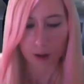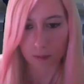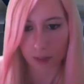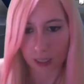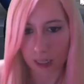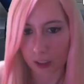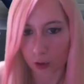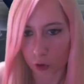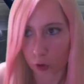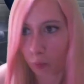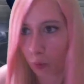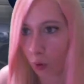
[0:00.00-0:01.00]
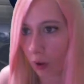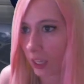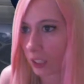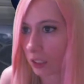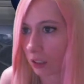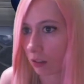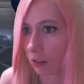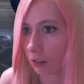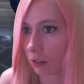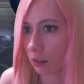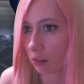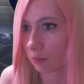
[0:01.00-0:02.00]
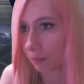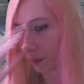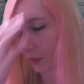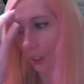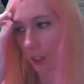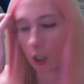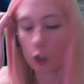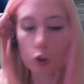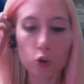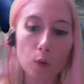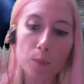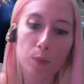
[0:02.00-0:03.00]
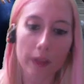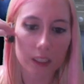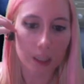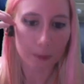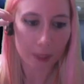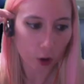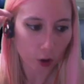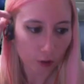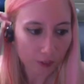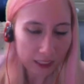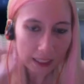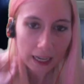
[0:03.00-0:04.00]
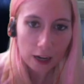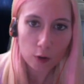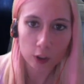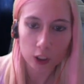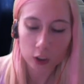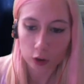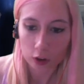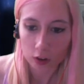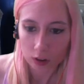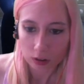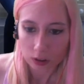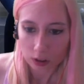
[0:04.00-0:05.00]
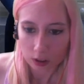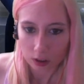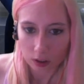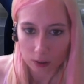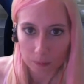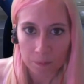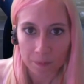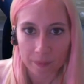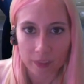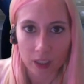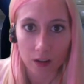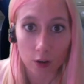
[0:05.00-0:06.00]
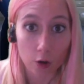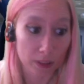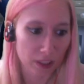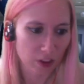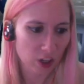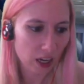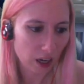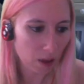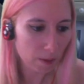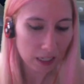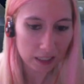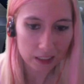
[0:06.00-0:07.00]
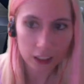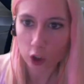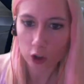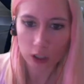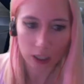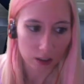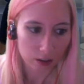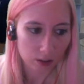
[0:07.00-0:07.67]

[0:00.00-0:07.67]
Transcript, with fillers: Venga, Iron, tú puedes. Tú puedes, amigo. Dile algo bonito. Conversación agradable, la tienes rota.